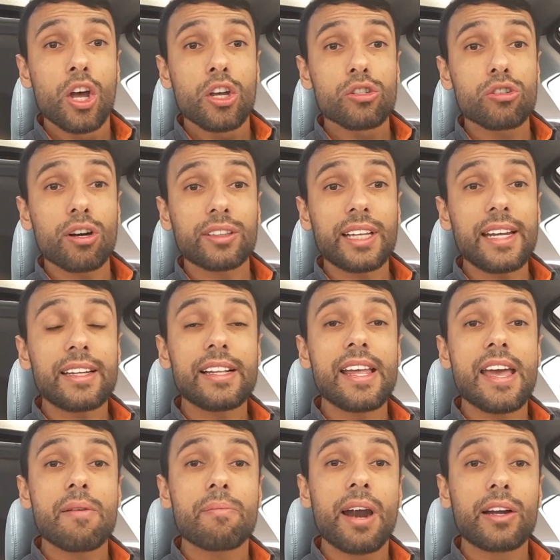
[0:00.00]
Só que tem que
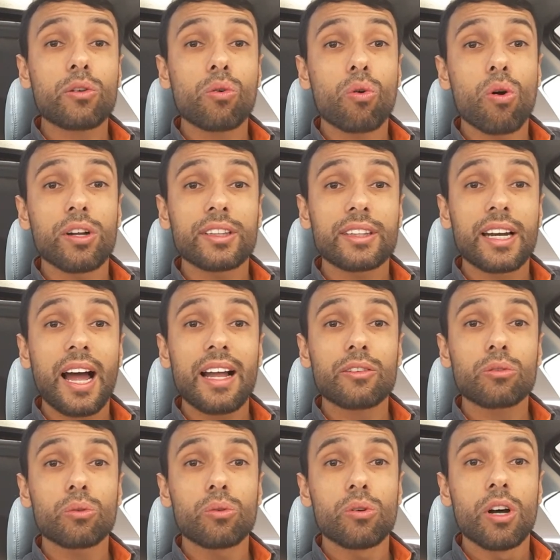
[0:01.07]
lembrar que o
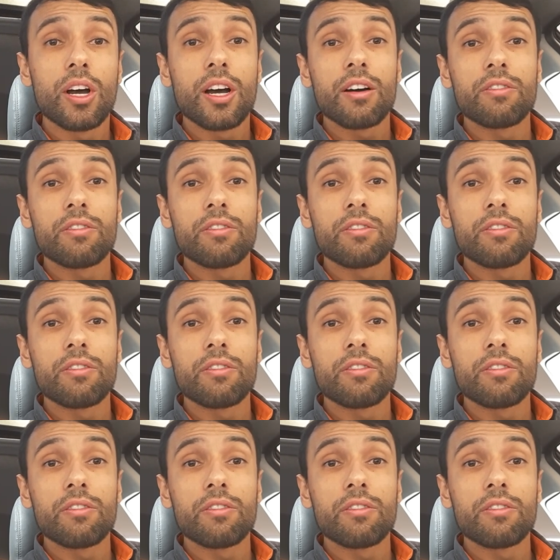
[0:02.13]
contrato